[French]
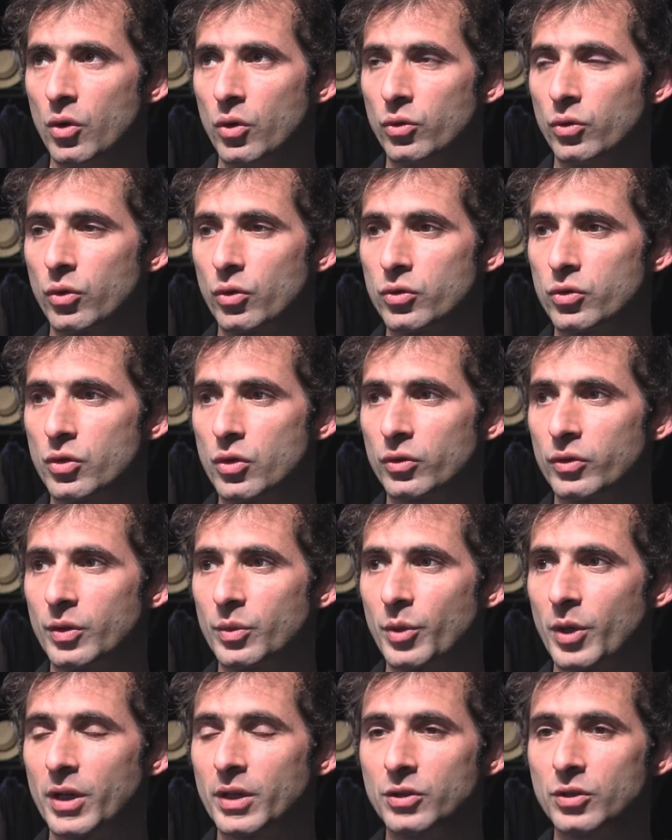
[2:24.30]
urgentes et
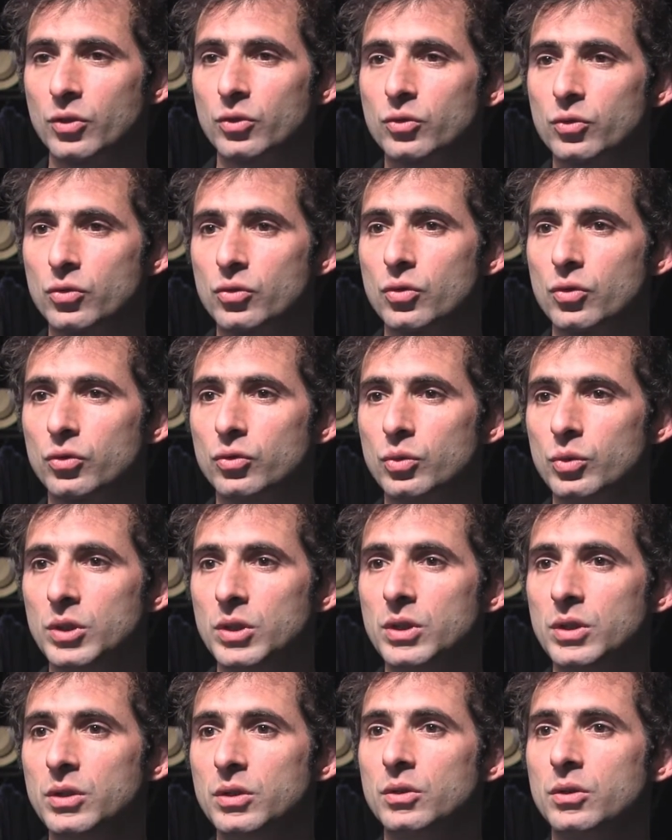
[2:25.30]
prégnantes
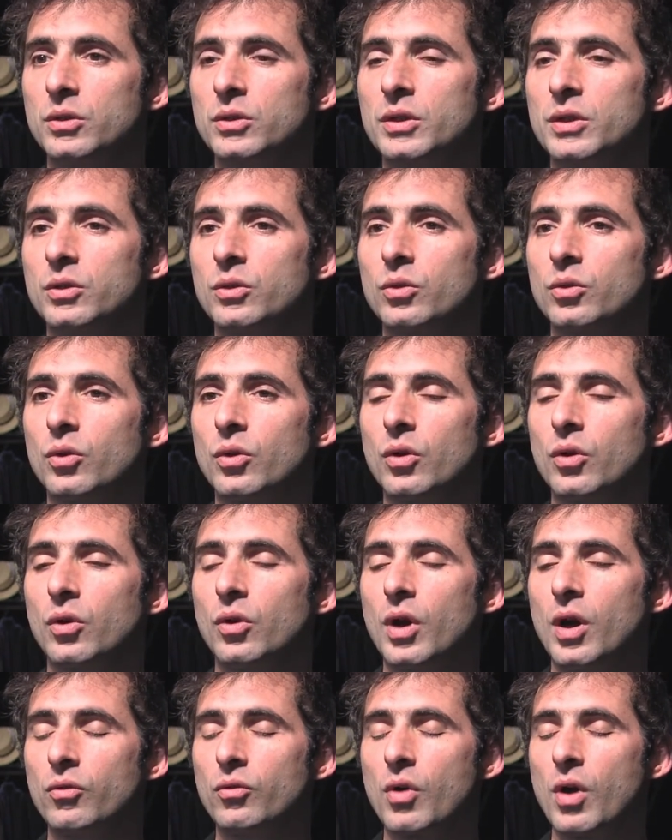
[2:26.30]
aujourd'hui, euh, qui ont
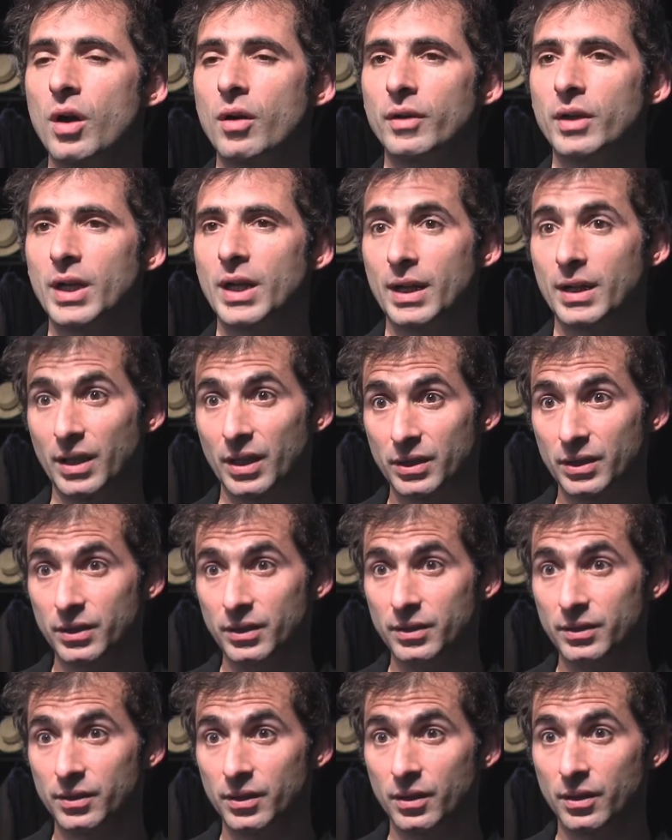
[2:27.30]
à voir avec la
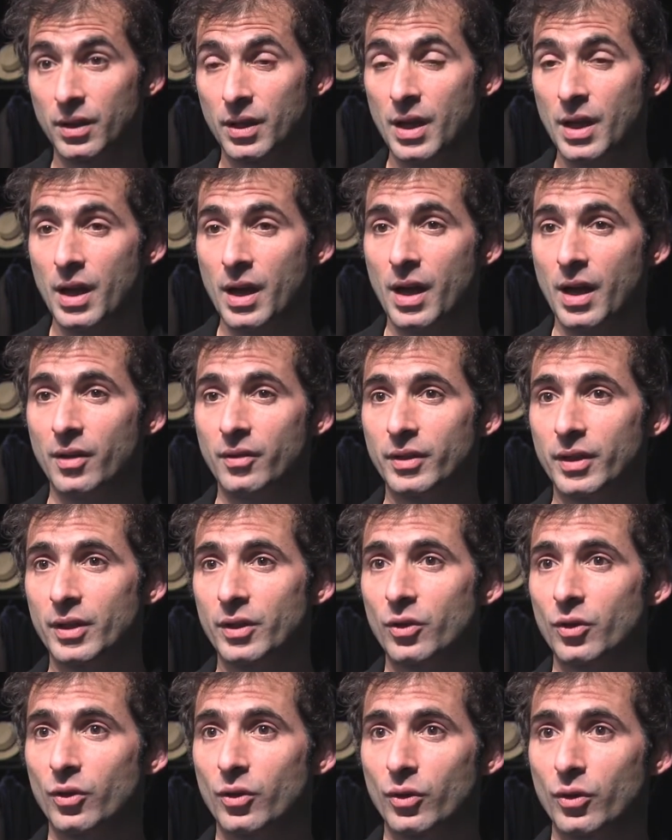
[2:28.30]
crise,
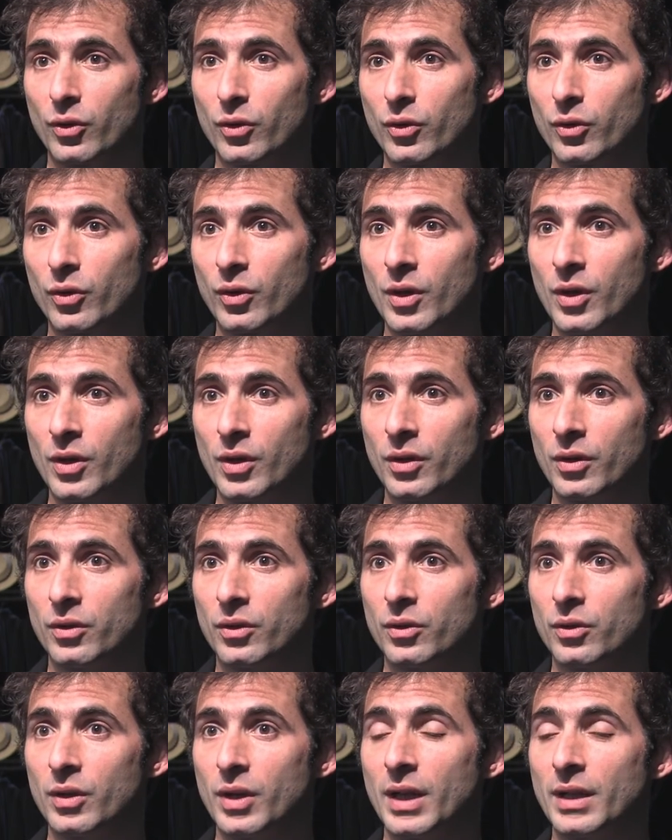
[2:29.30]
avec
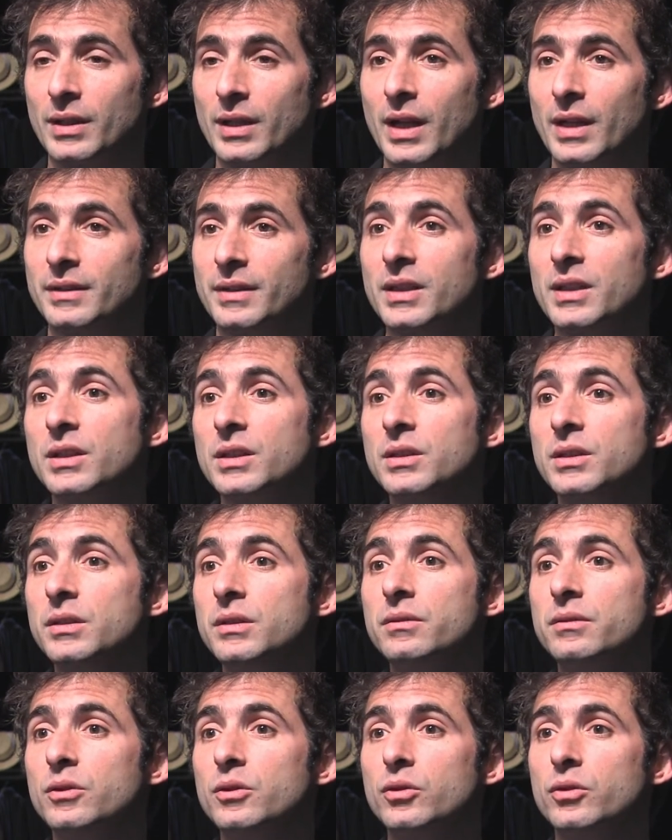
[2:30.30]
la,
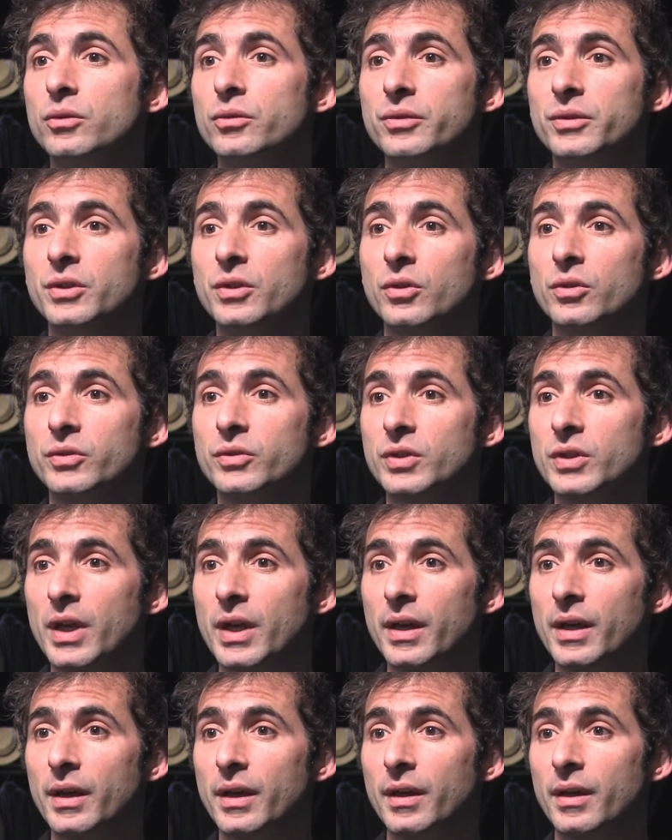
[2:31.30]
dérive
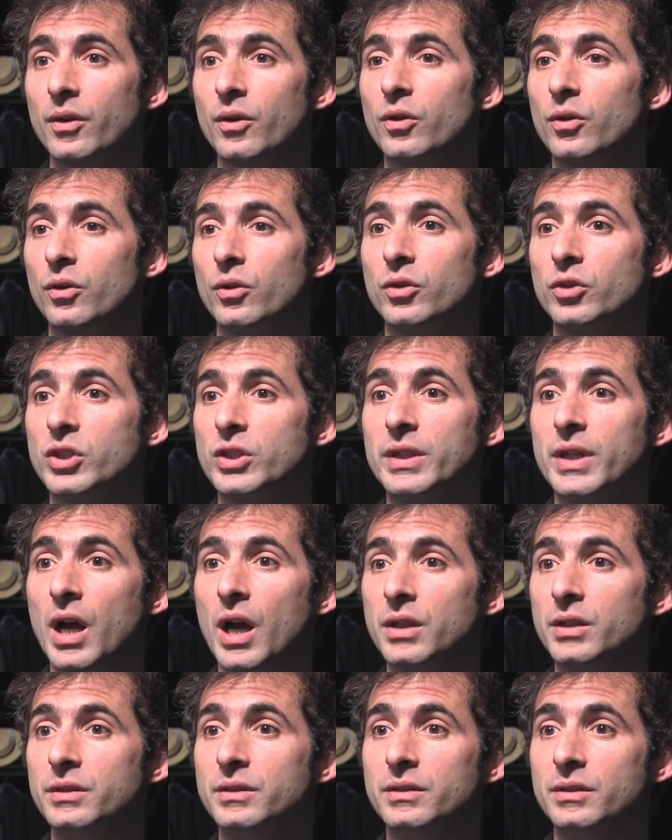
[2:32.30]
financière
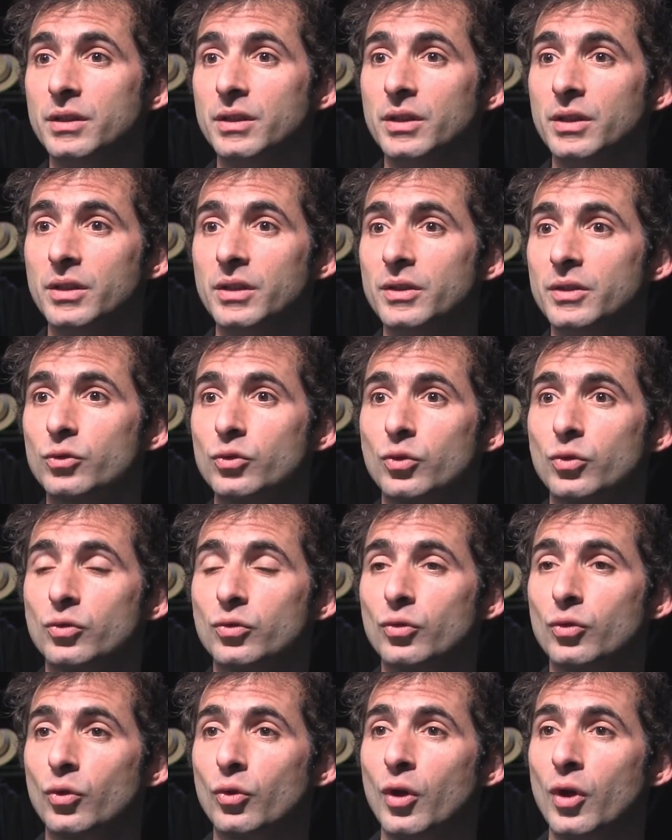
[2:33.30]
généralisée, ce,
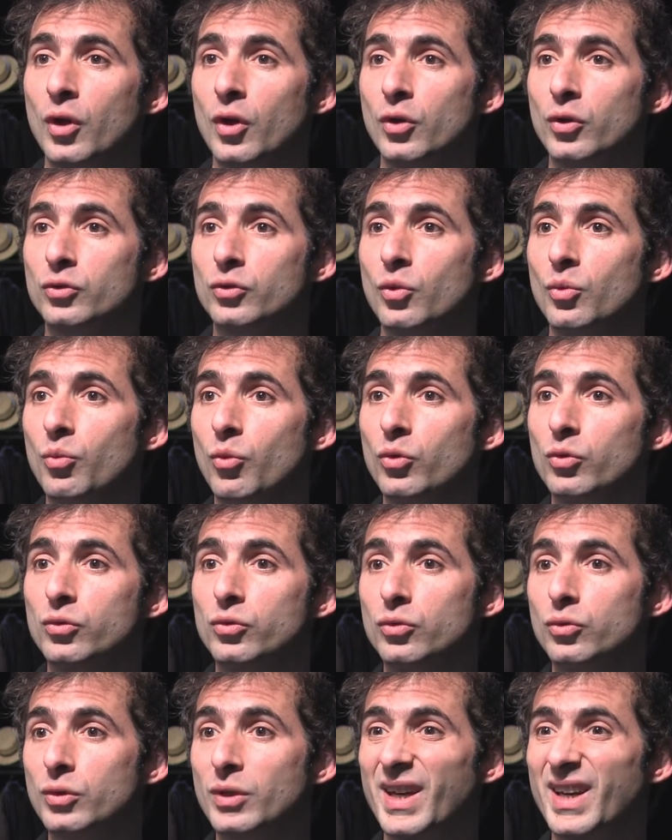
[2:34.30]
ce, monde
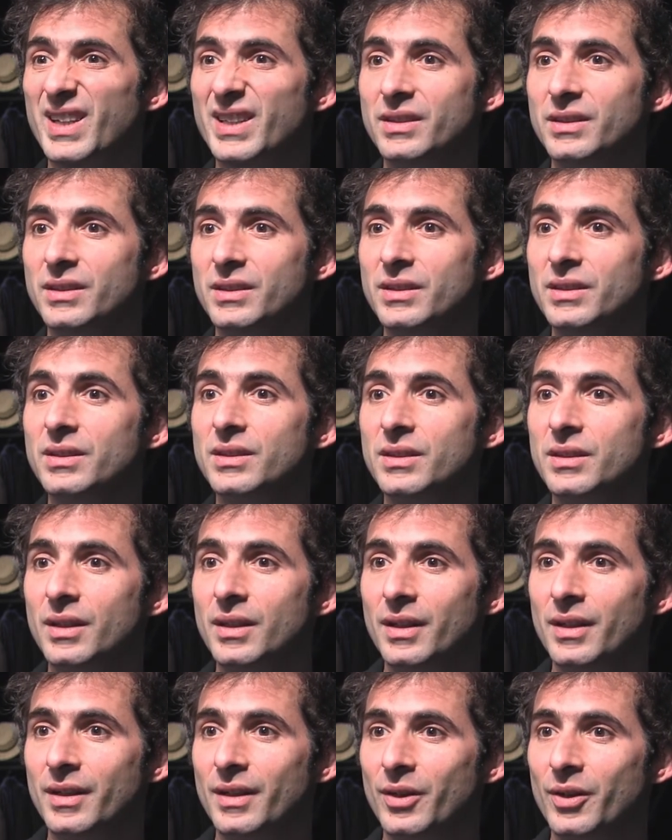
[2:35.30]
du crédit
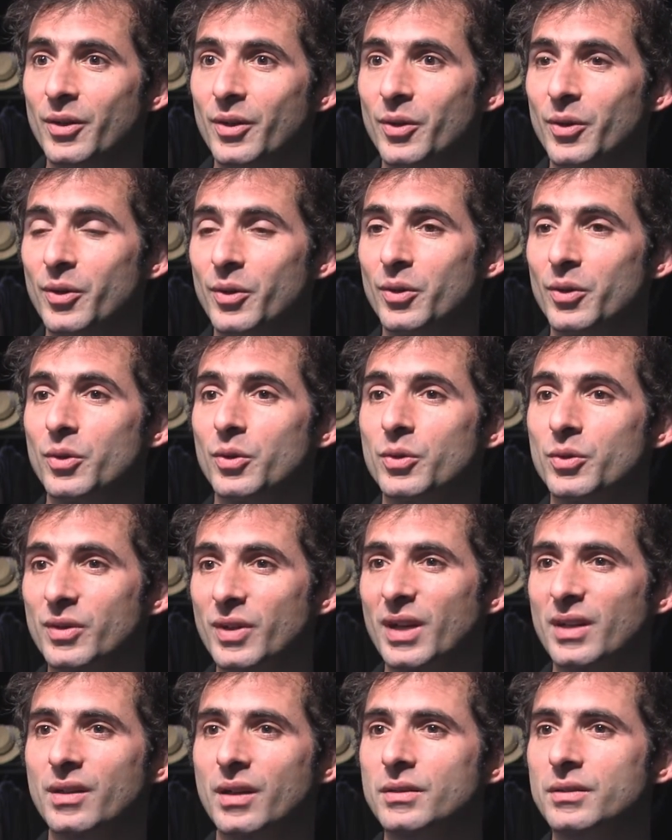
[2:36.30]

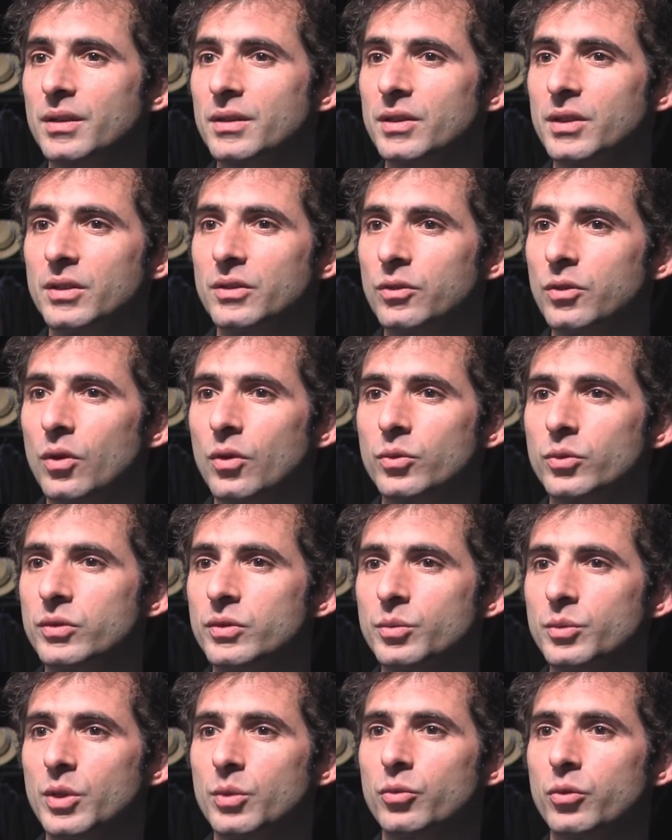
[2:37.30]
très très inquiétant
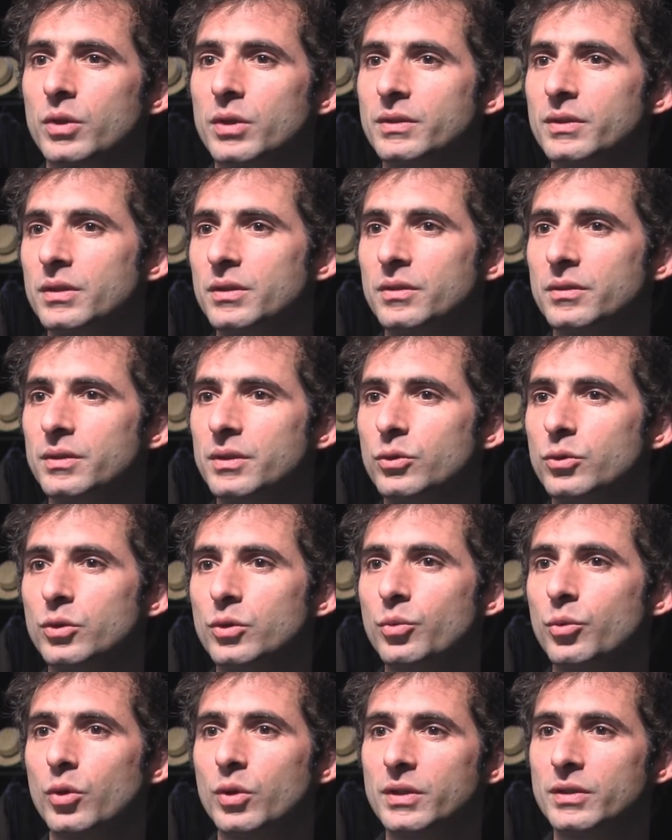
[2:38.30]
aussi bien pour les individus
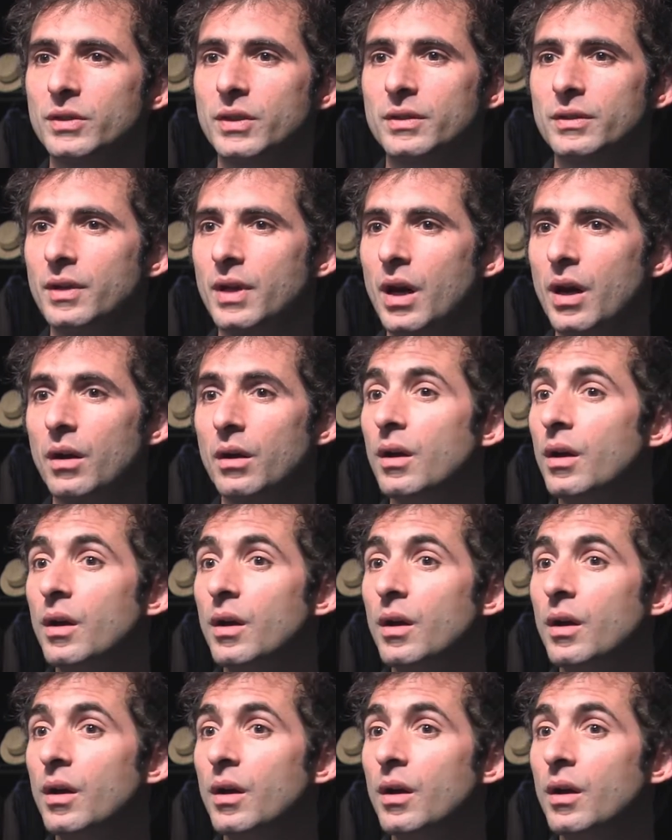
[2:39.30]
que pour les États,